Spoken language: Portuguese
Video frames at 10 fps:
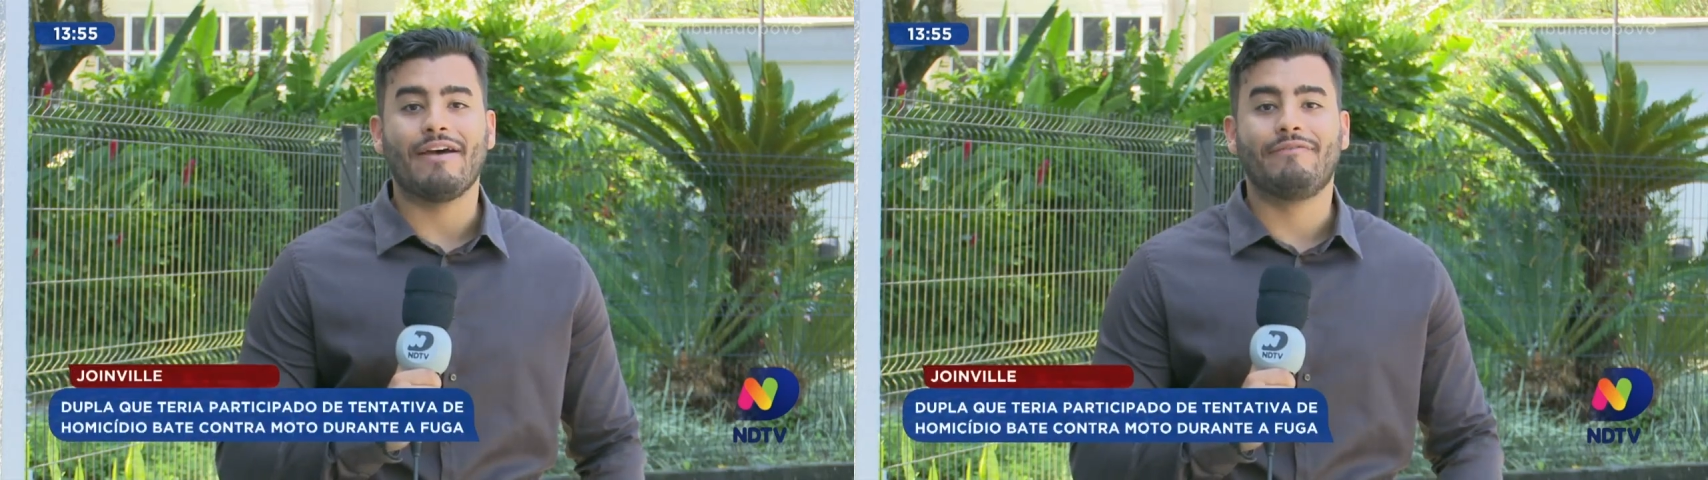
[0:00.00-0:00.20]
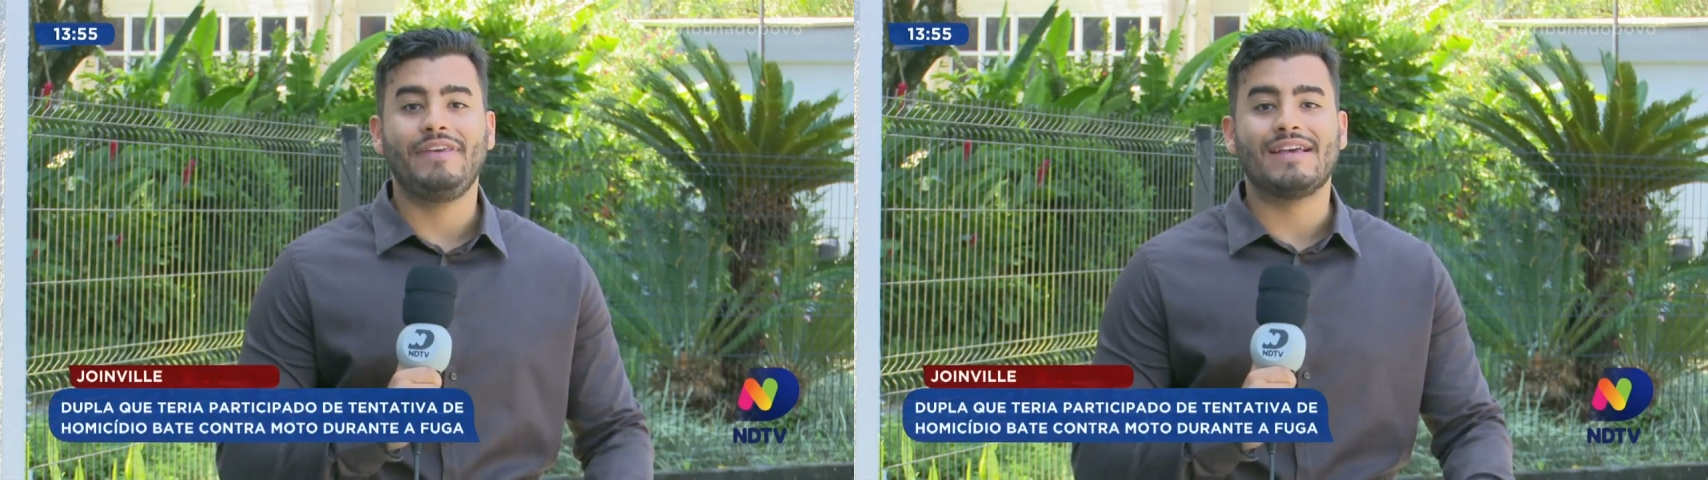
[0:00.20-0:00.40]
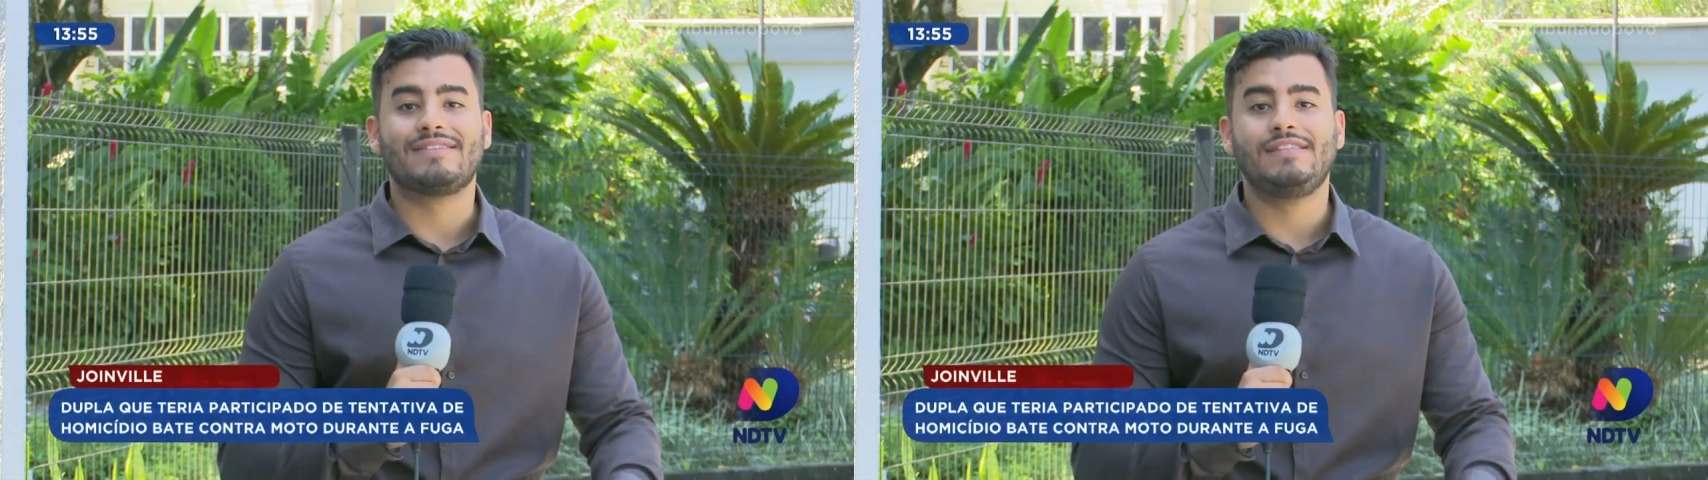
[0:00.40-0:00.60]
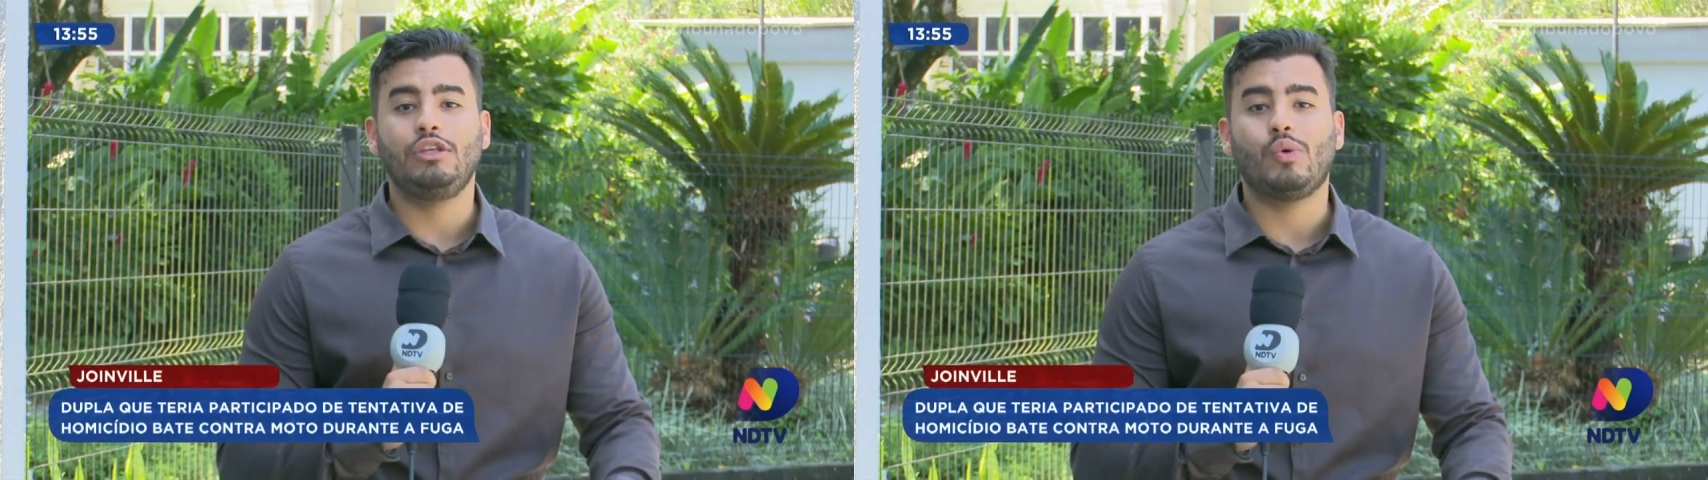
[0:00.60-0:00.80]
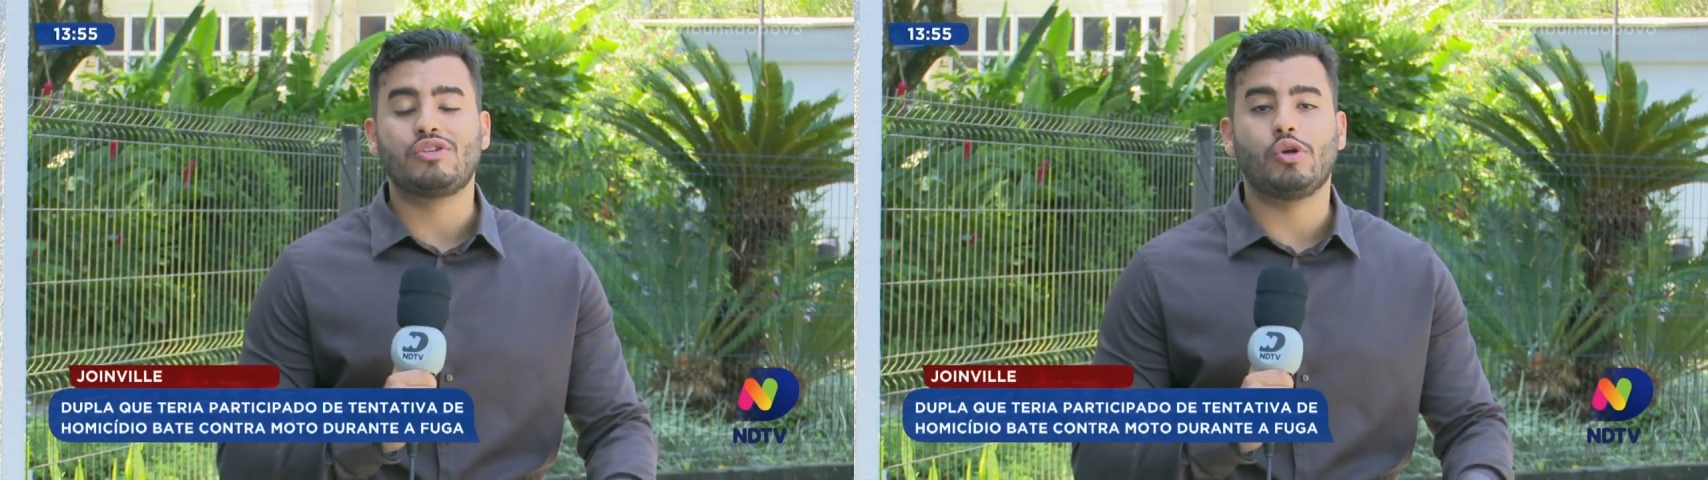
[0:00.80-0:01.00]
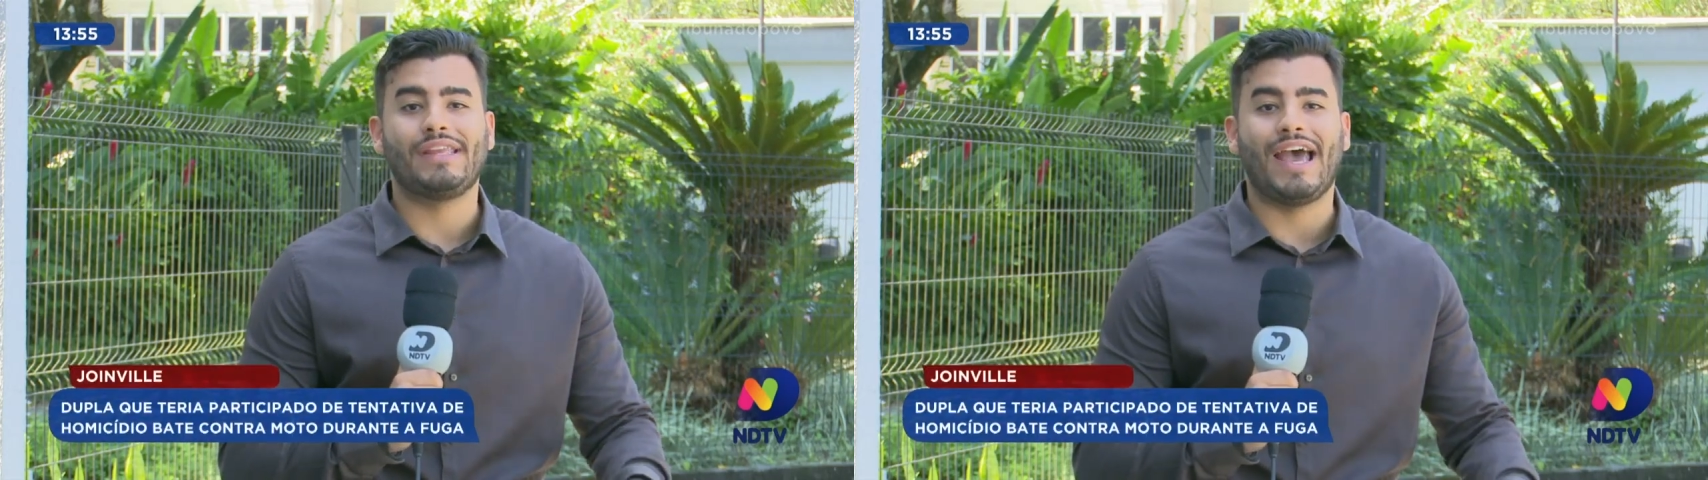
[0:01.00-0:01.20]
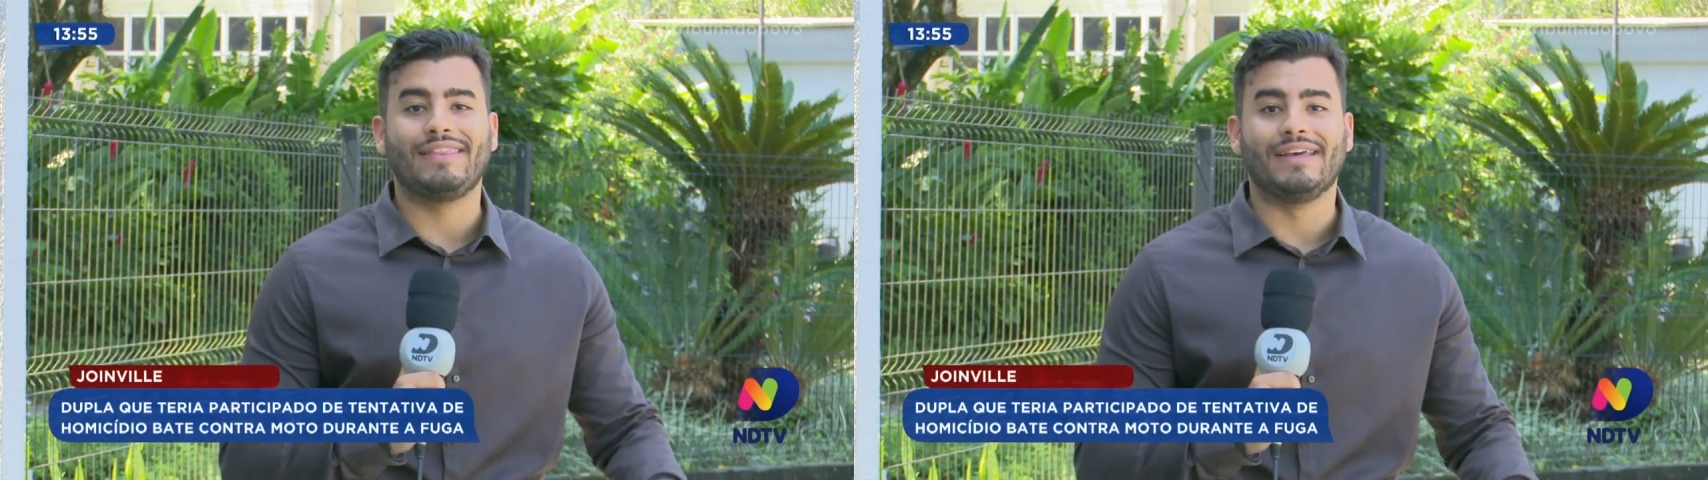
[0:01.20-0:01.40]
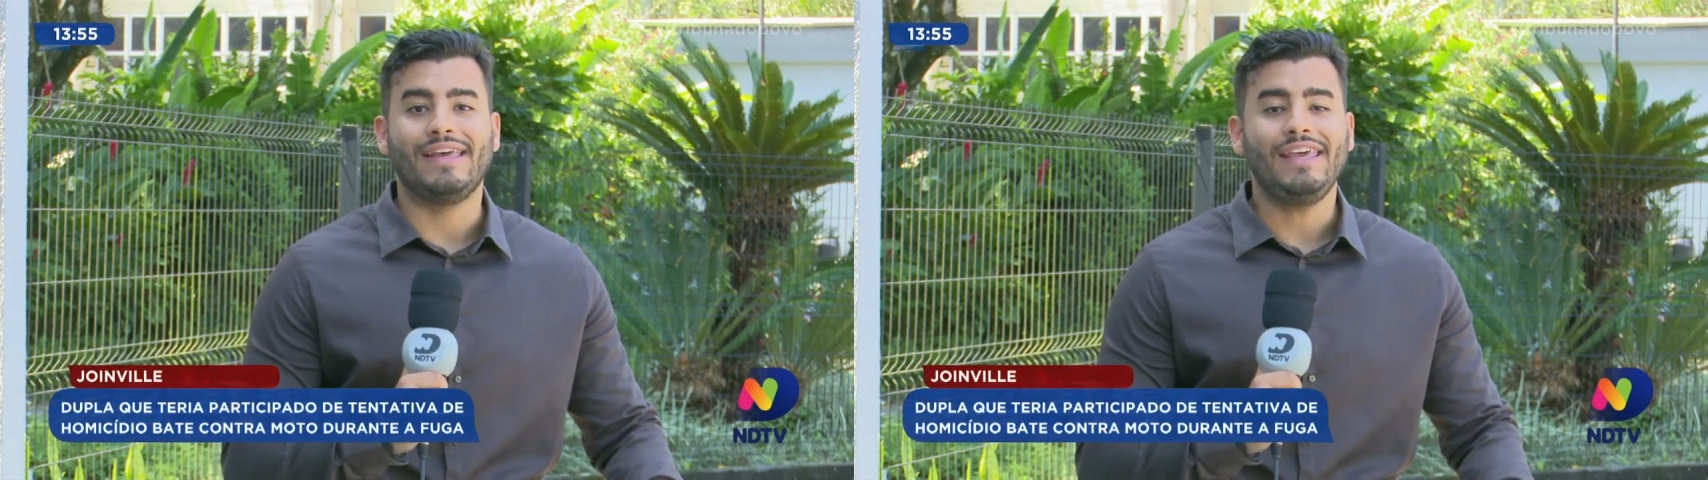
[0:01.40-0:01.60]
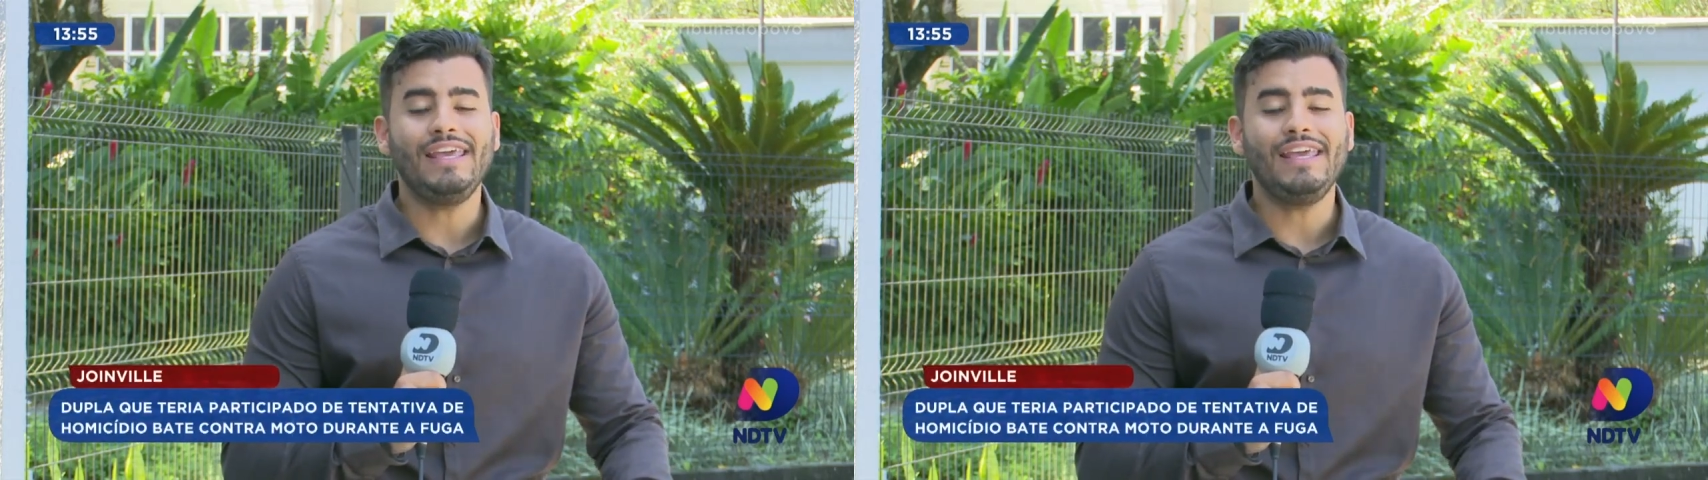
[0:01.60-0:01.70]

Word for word: havia sido acionada